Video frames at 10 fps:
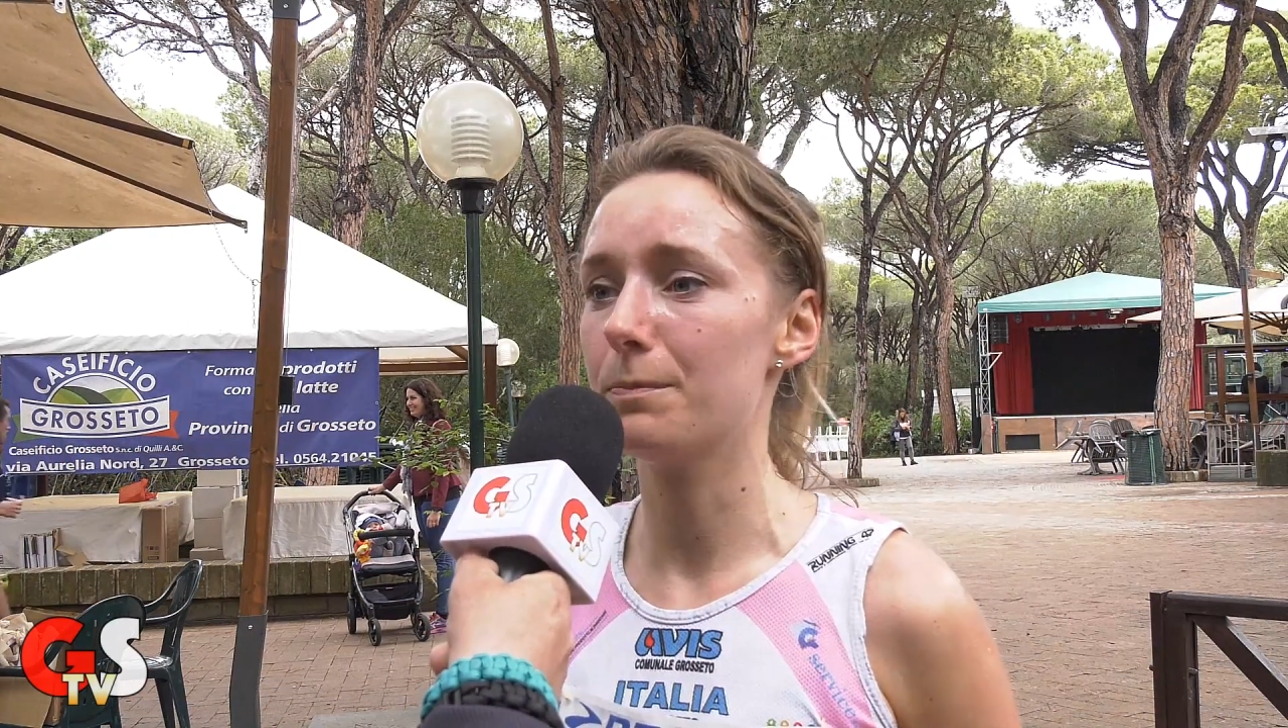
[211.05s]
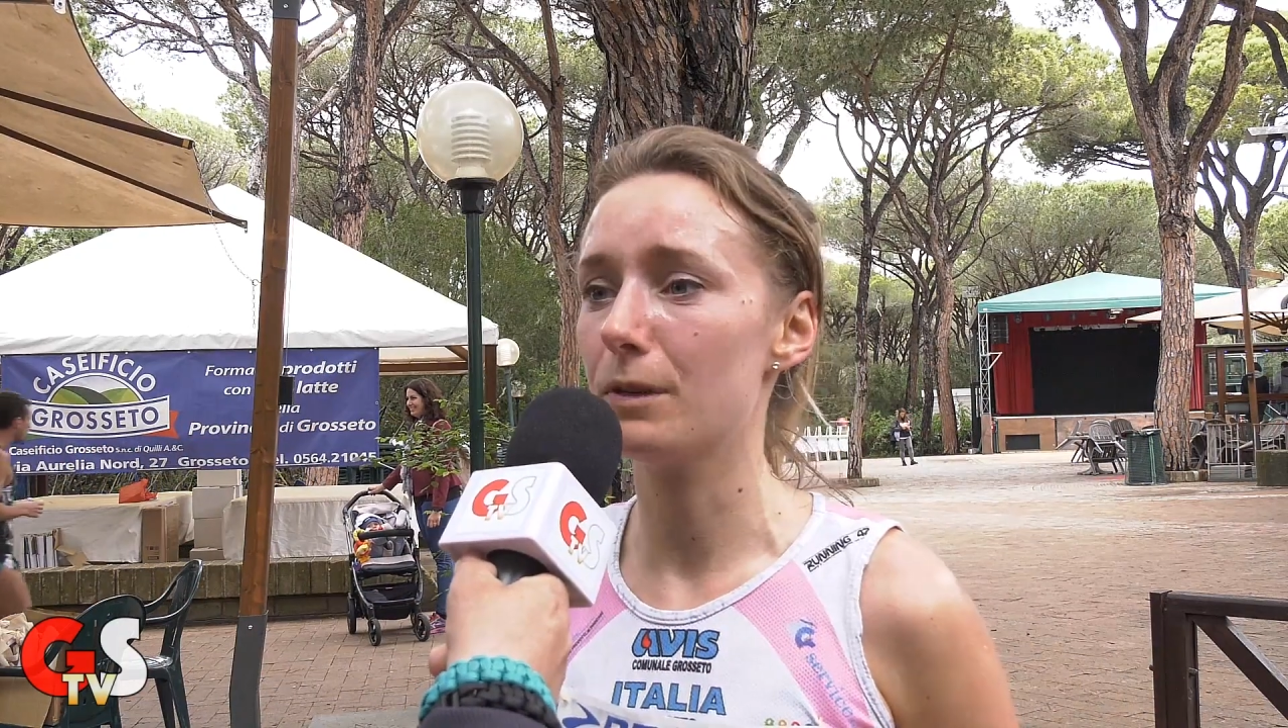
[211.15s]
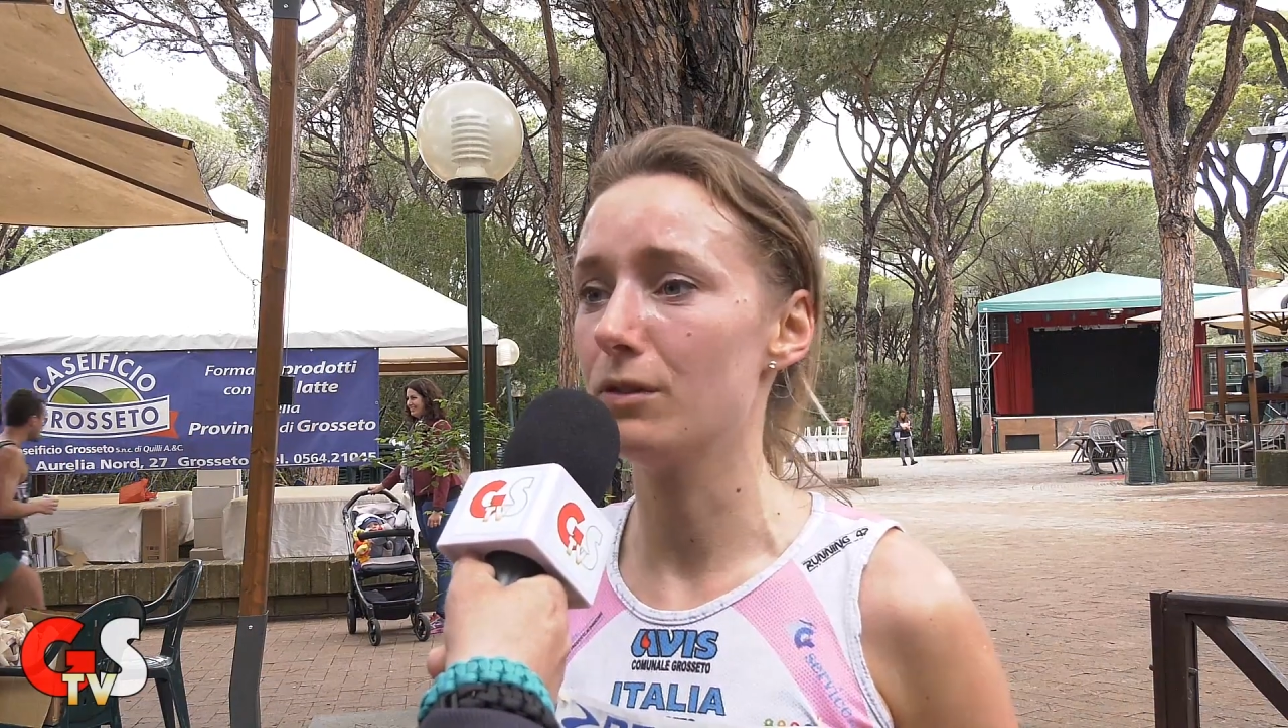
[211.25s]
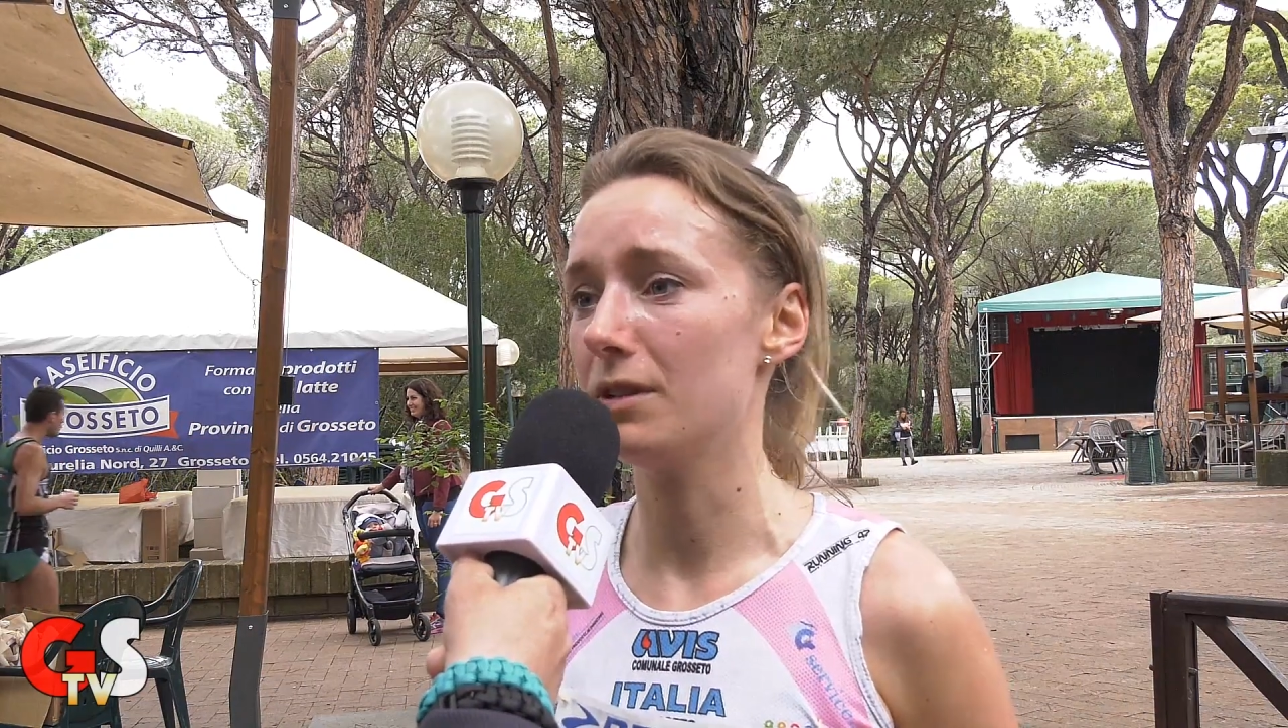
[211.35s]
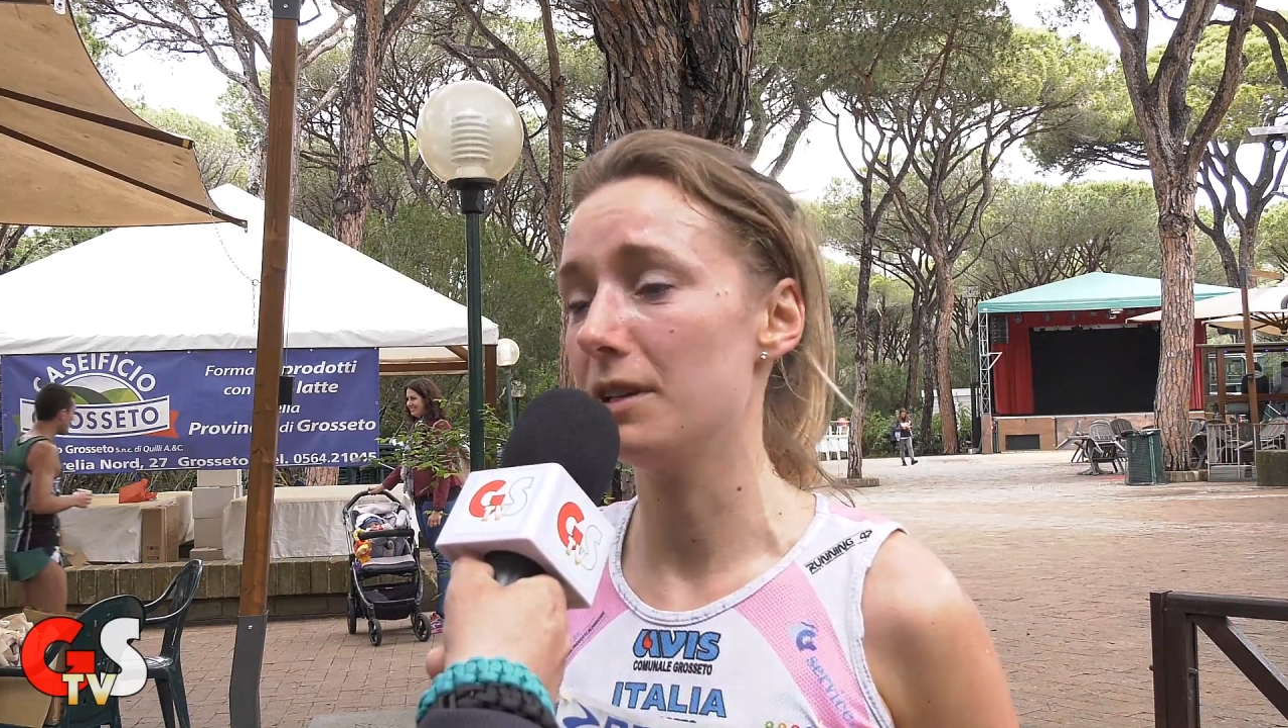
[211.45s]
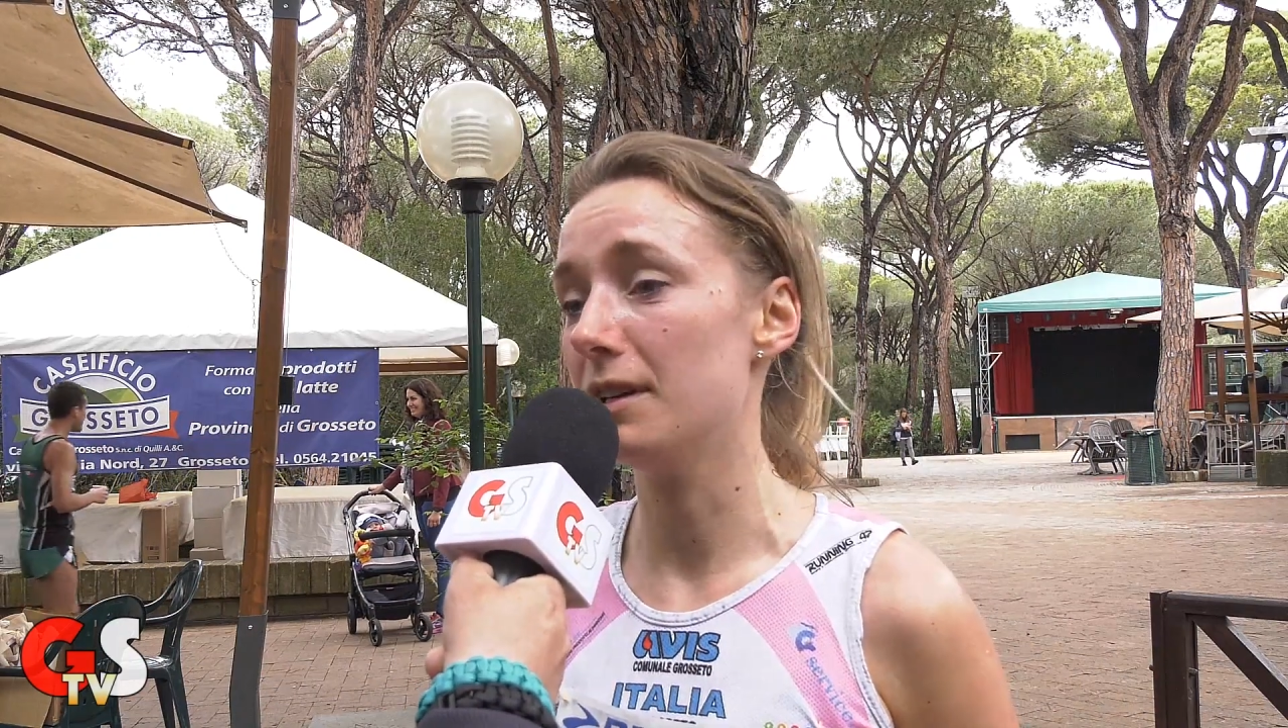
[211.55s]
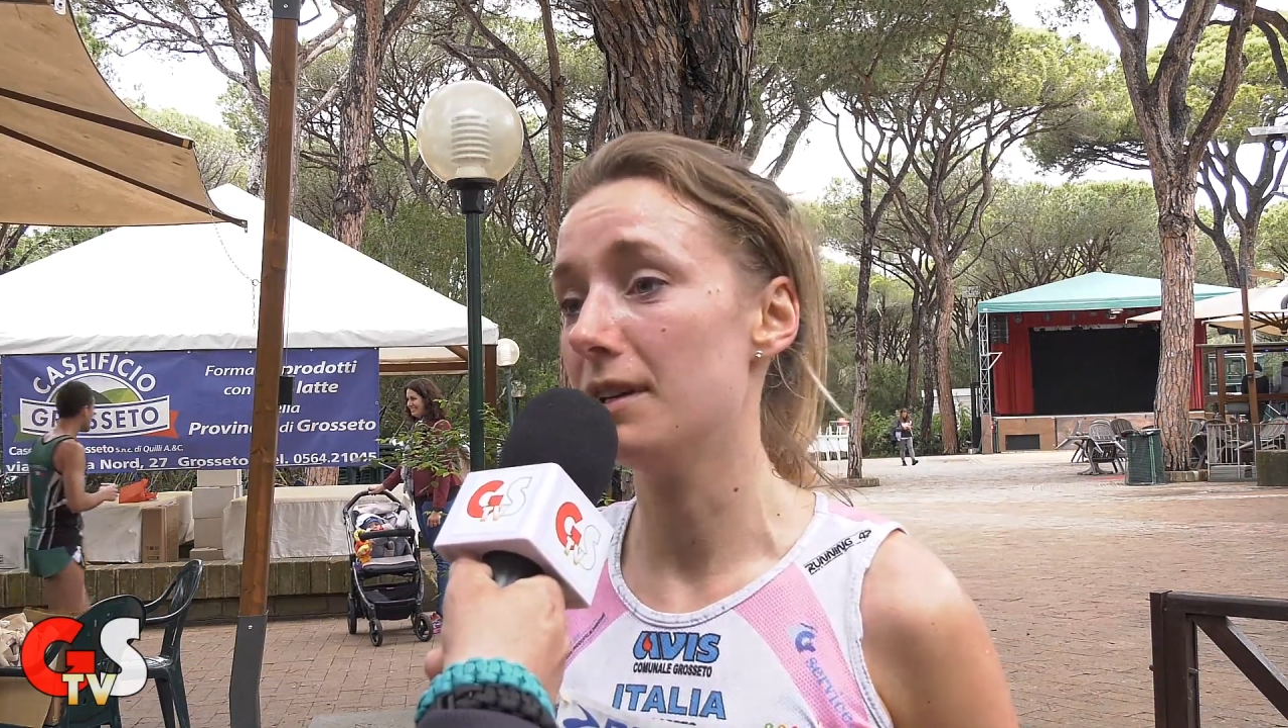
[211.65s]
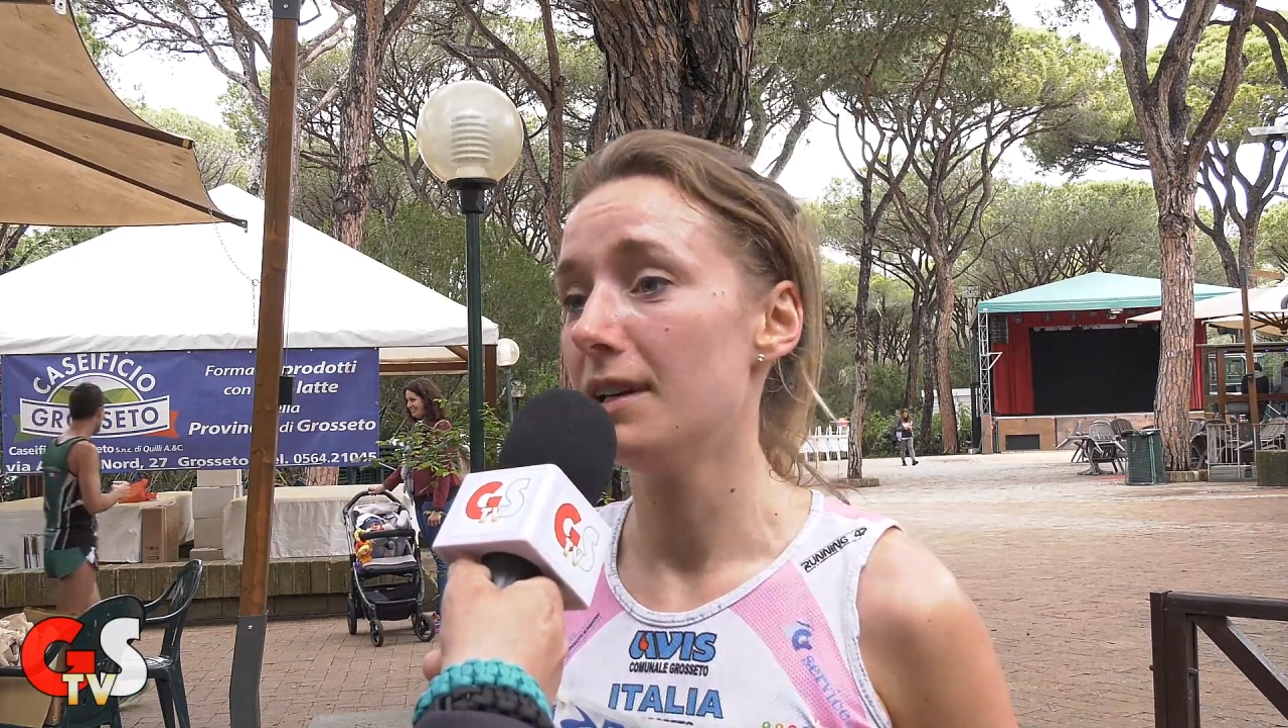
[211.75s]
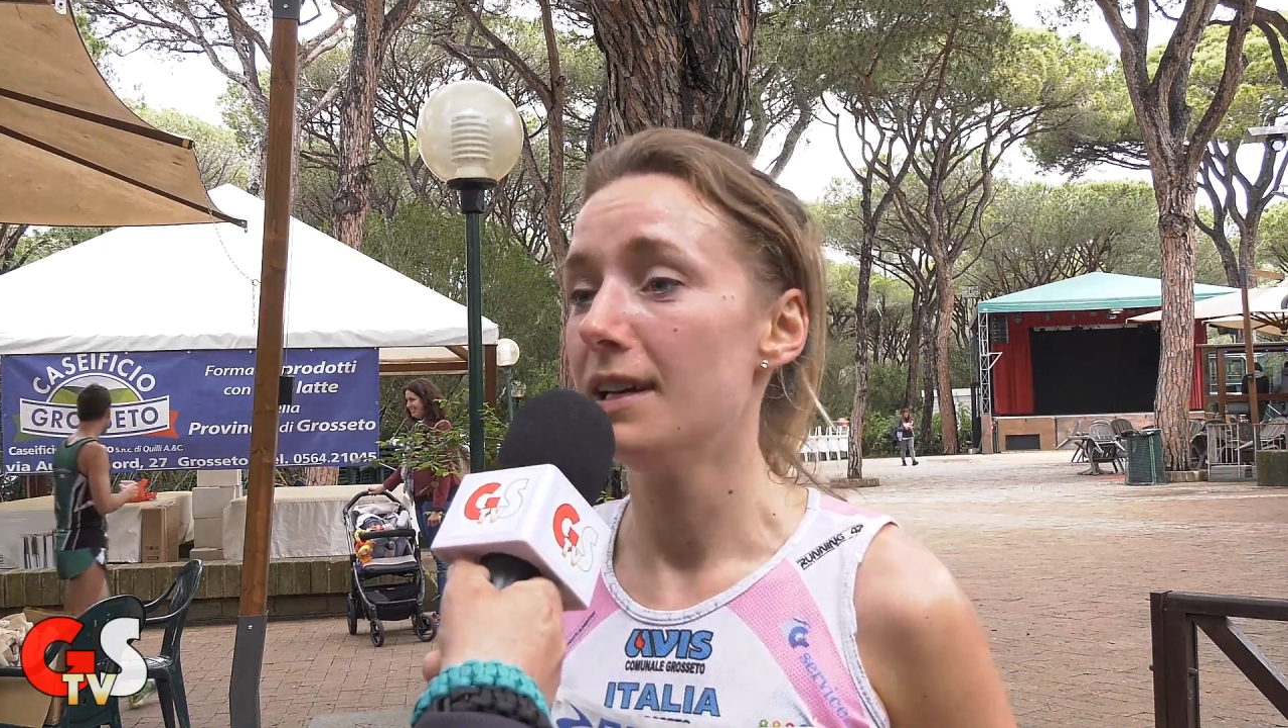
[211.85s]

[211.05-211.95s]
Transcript: spero di,